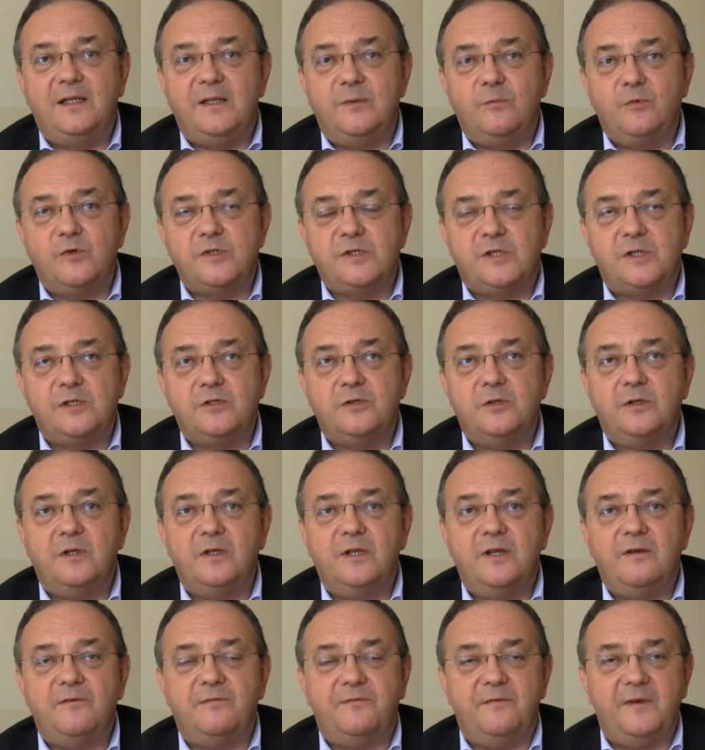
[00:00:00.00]
le dimostrazioni
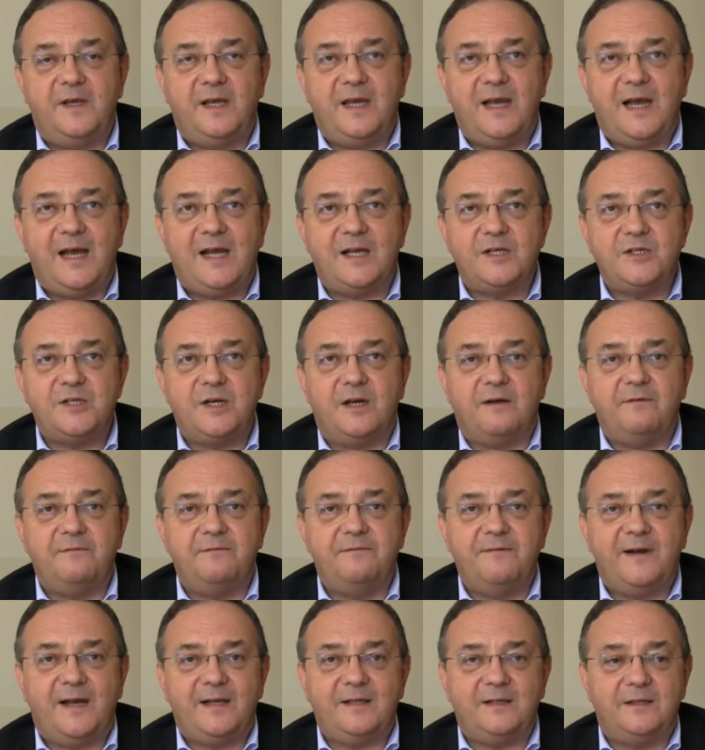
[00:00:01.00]
di efficacia
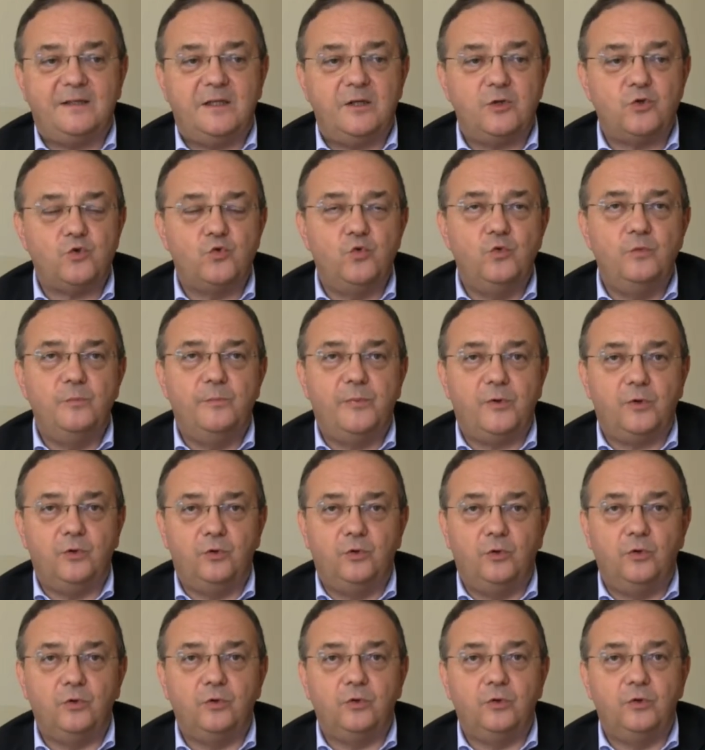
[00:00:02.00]
fatte su un
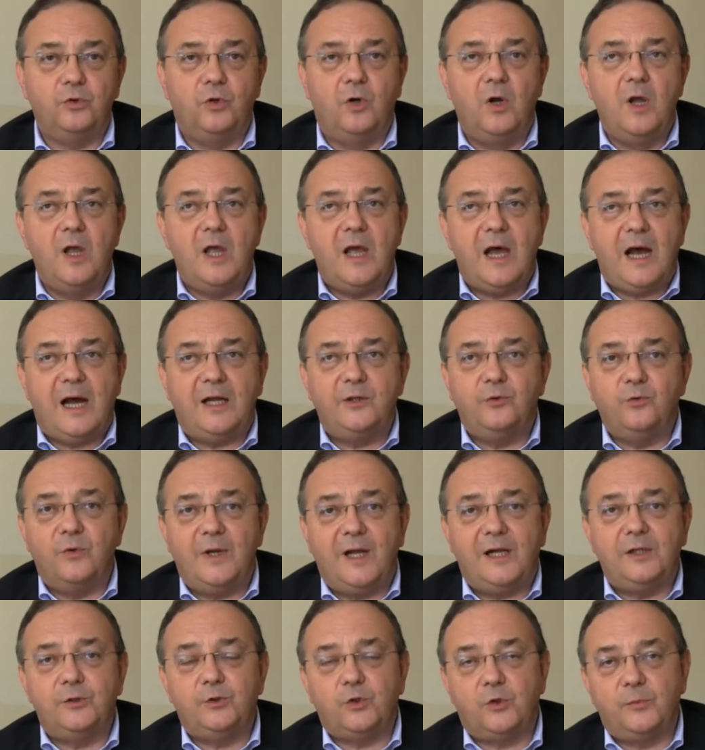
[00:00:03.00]
prodotto ad un
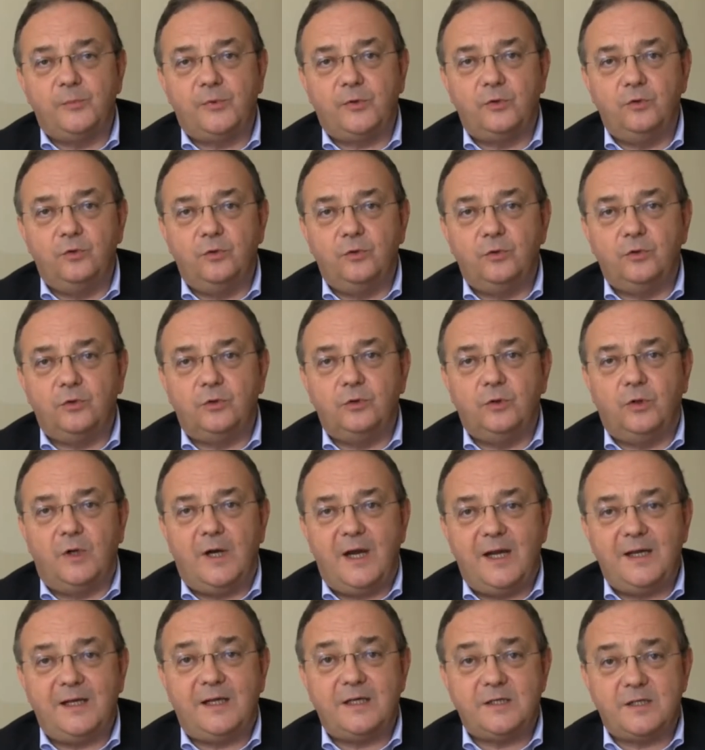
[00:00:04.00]
altro prodotto,
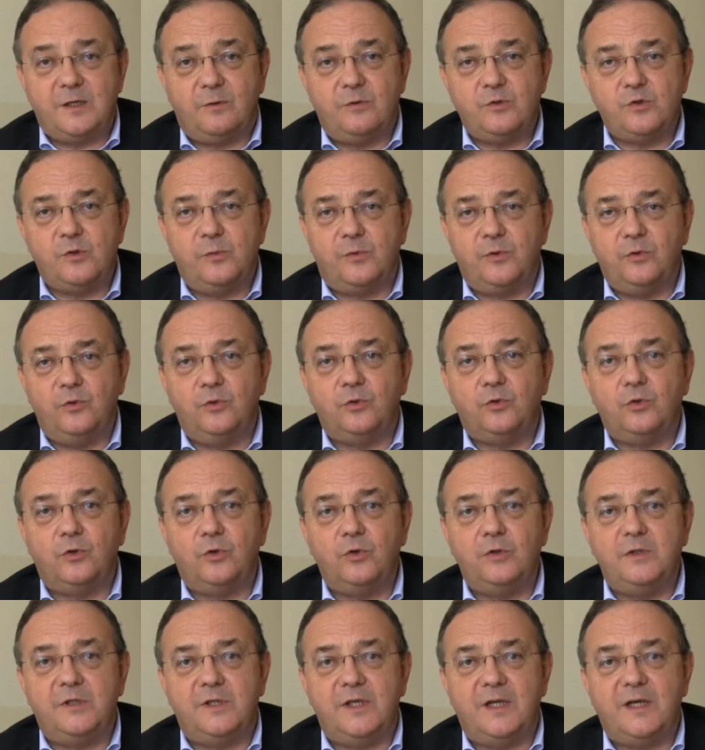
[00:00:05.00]
anche se questo prodotto
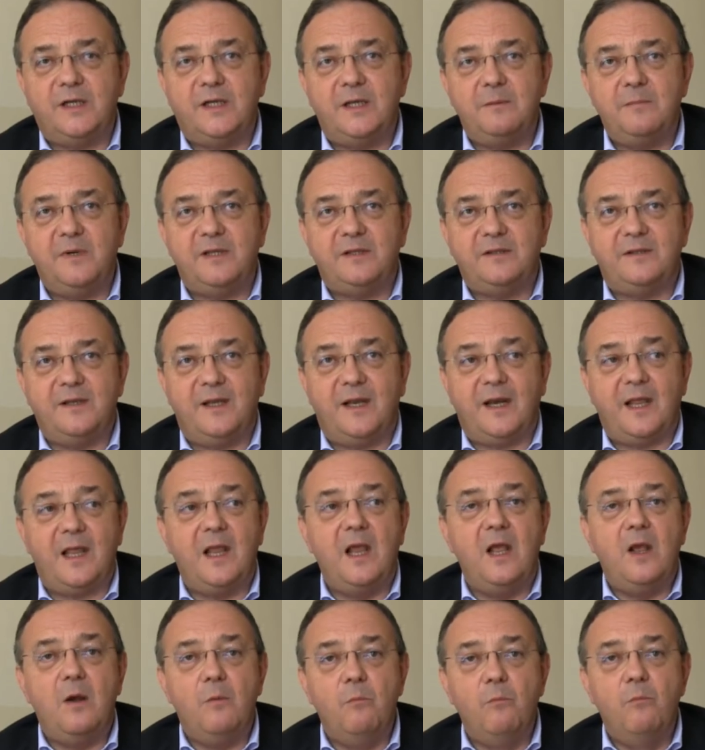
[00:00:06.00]
contiene dei batteri
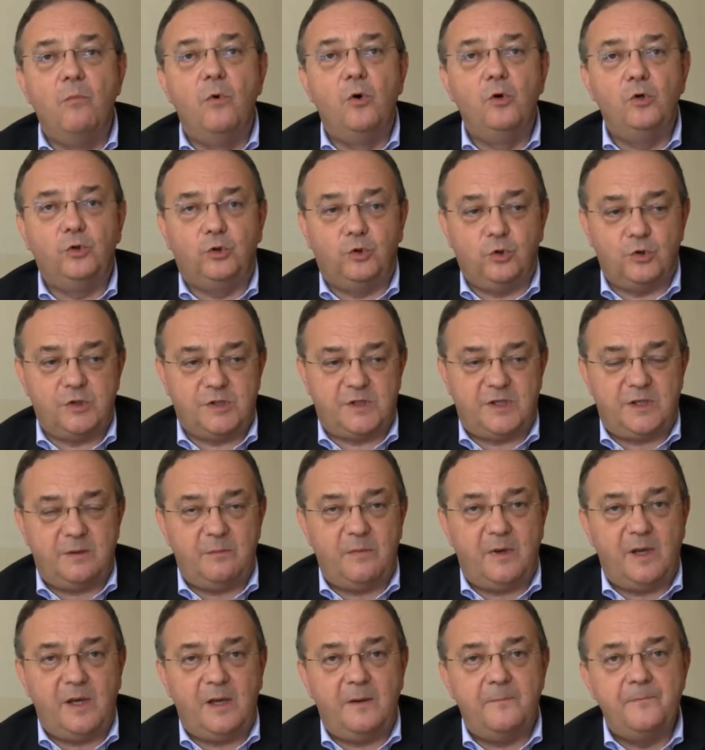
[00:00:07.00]
molto
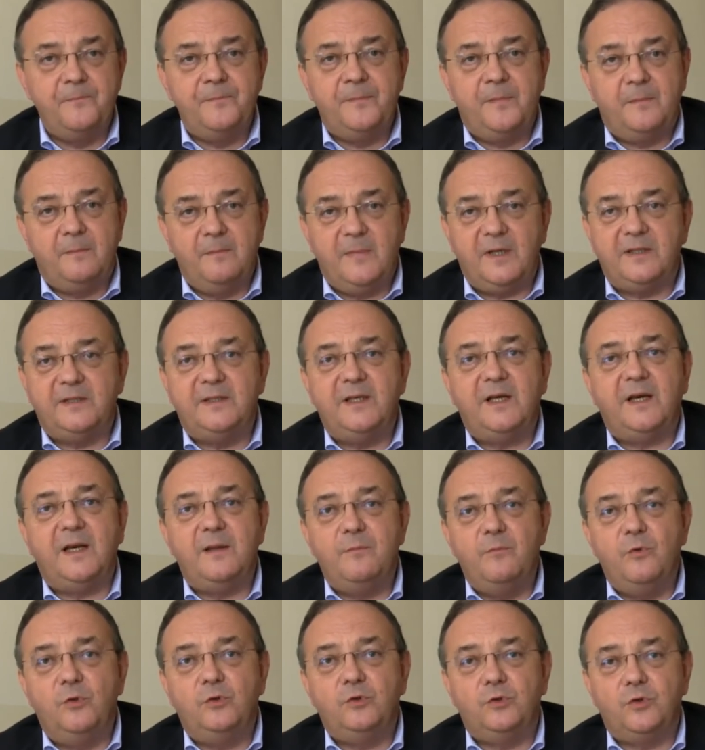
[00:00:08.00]
simili.
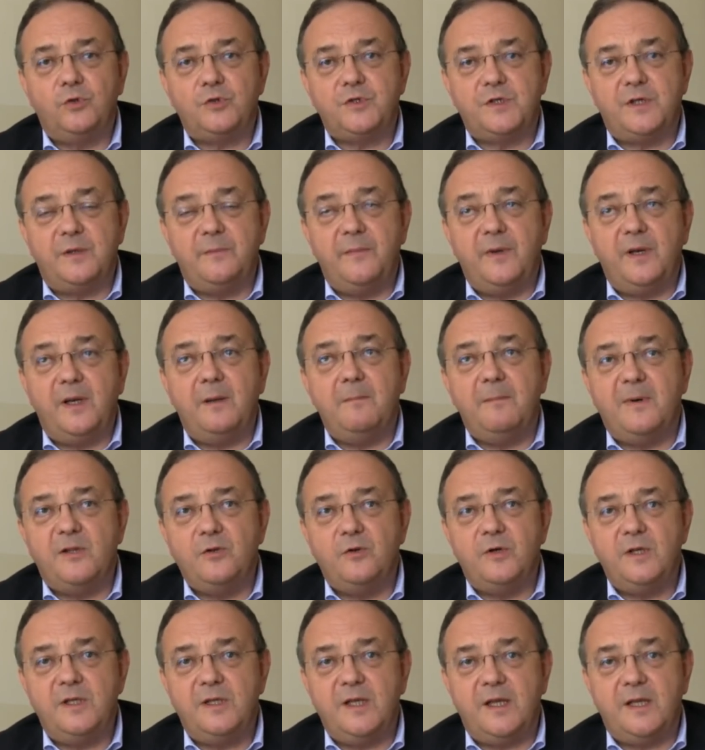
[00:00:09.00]
Batteri molto simili ma
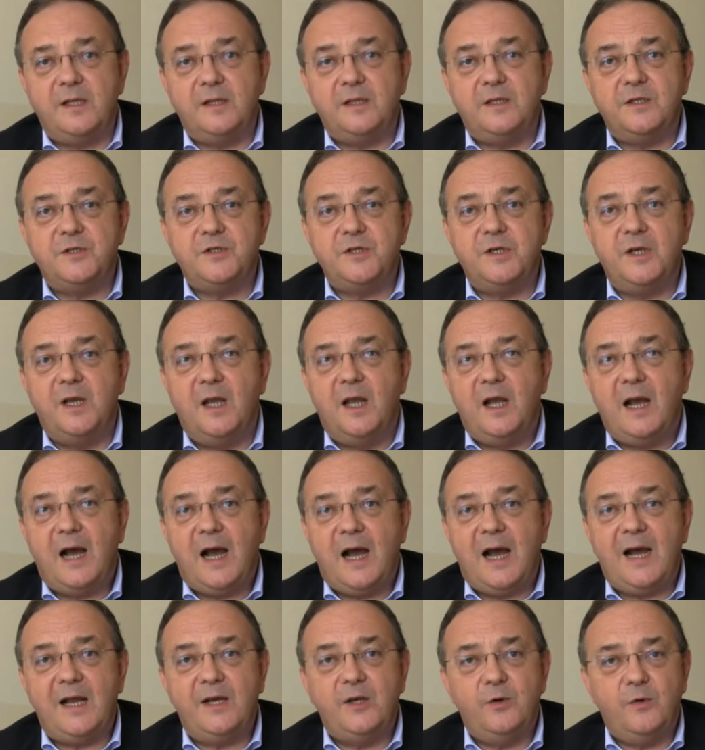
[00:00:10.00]
non identici
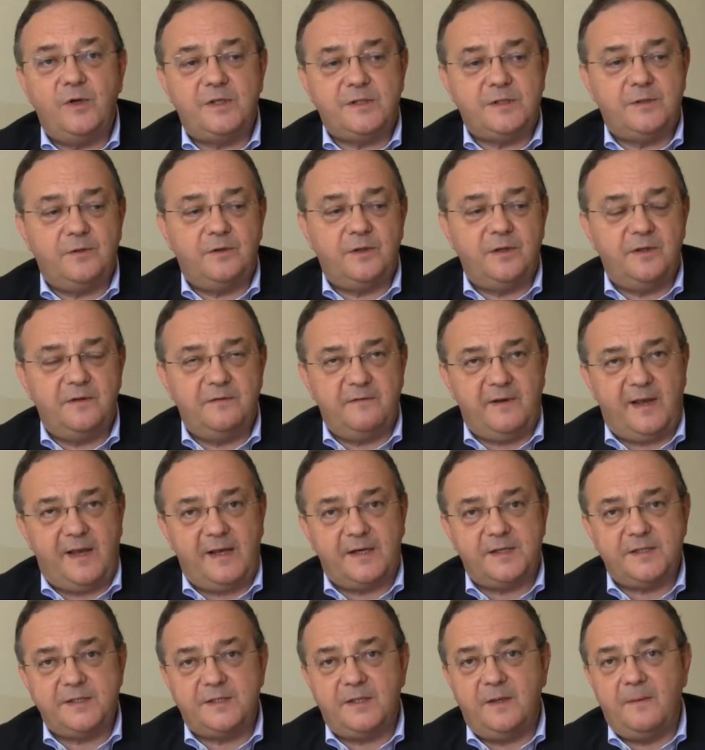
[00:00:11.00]
hanno azioni
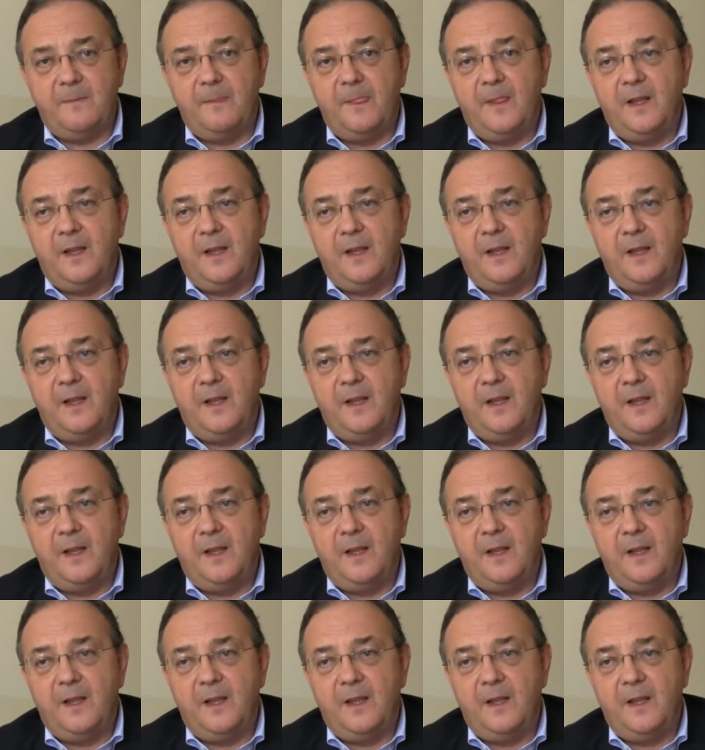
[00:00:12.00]
diverse.